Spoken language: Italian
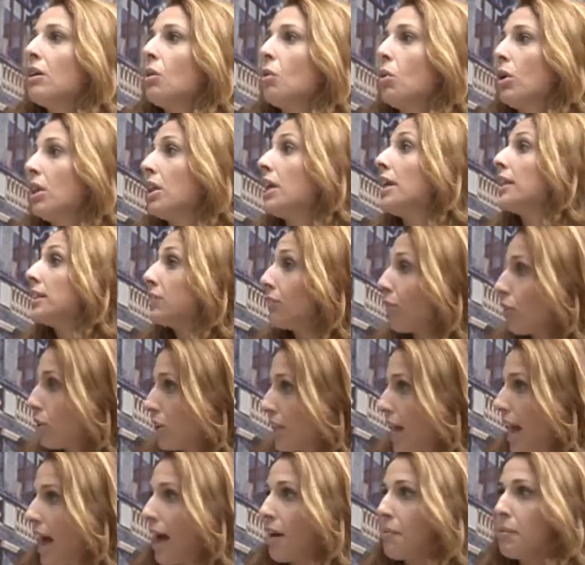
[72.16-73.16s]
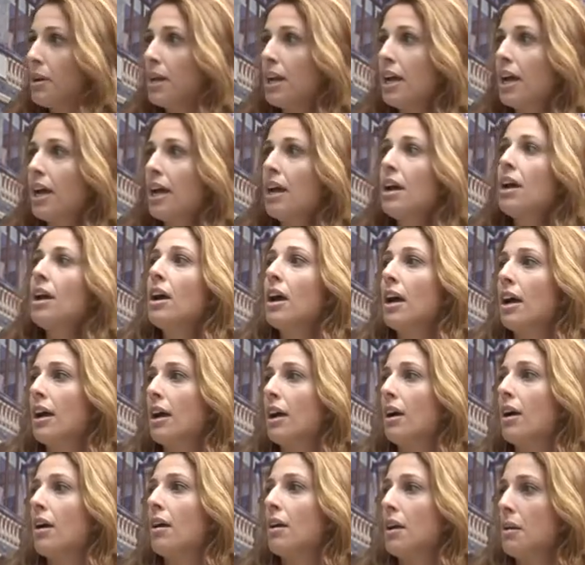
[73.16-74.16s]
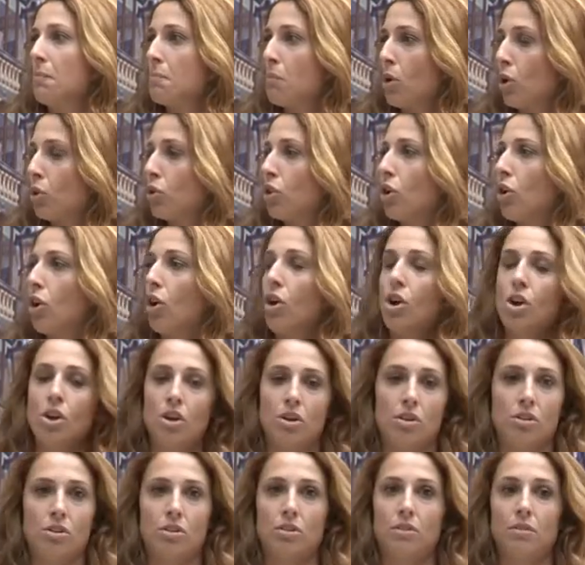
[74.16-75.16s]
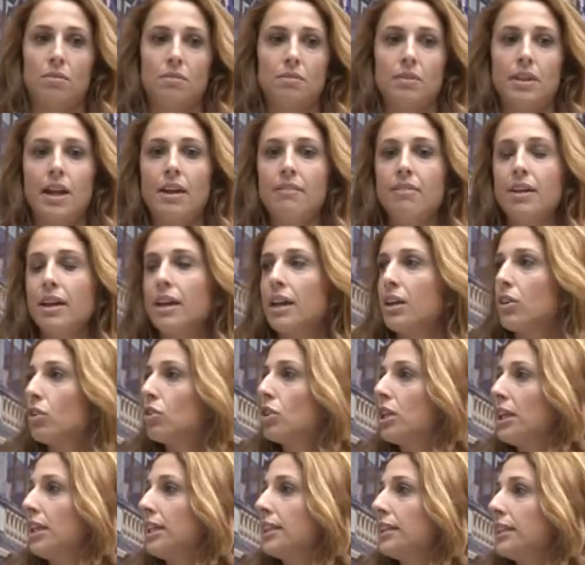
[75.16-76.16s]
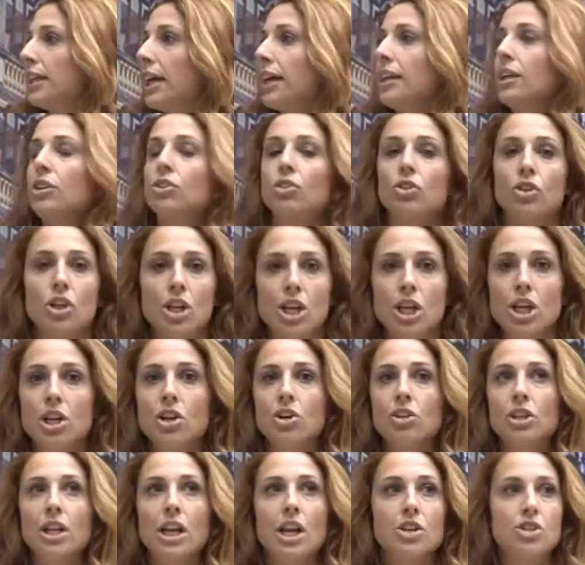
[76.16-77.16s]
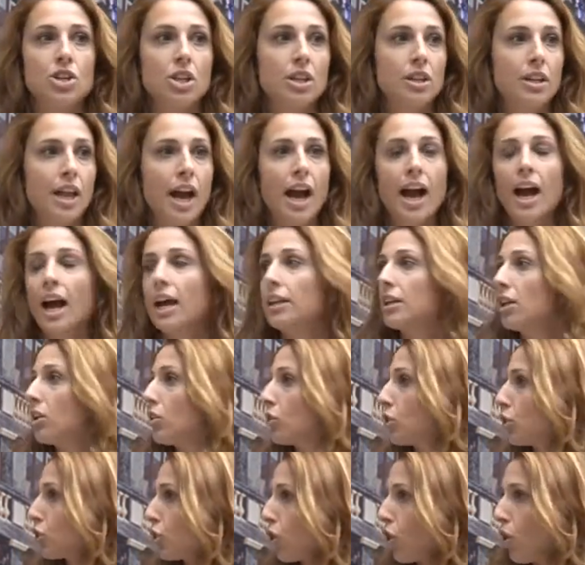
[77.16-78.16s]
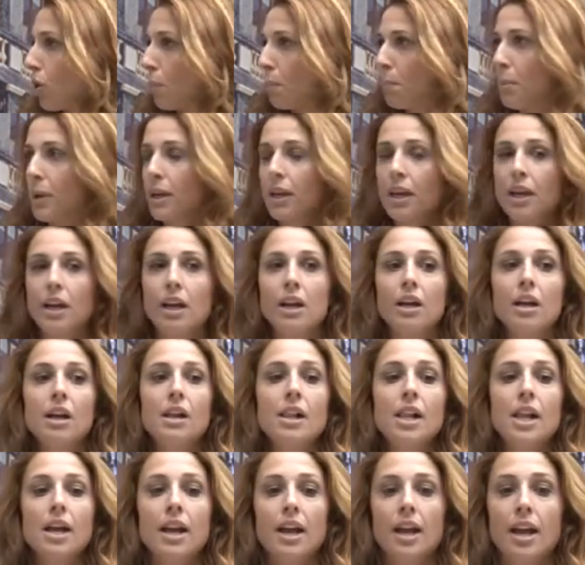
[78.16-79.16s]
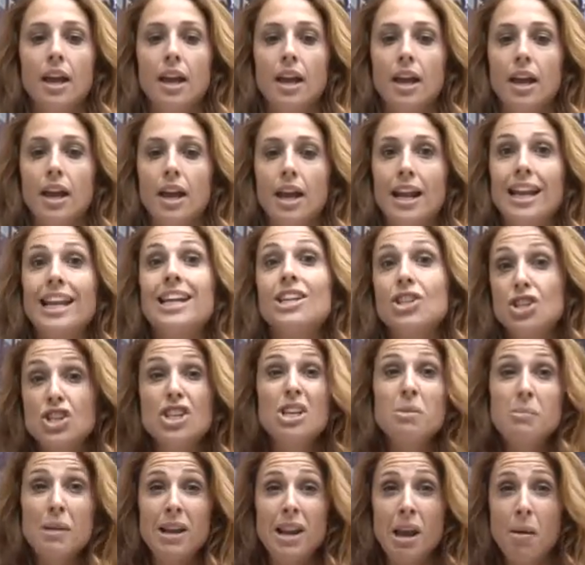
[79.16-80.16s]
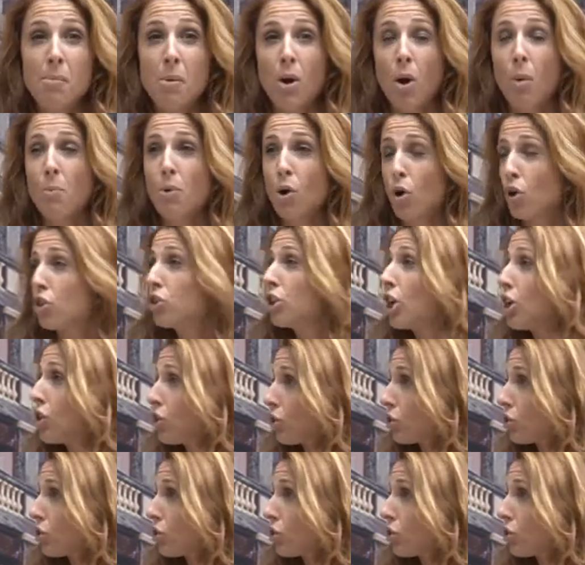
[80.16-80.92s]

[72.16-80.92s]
quindi sfogliabile eh, in modo eh, da avere notizie di Torino, della città, dello shopping, eh, leggibile proprio, con dei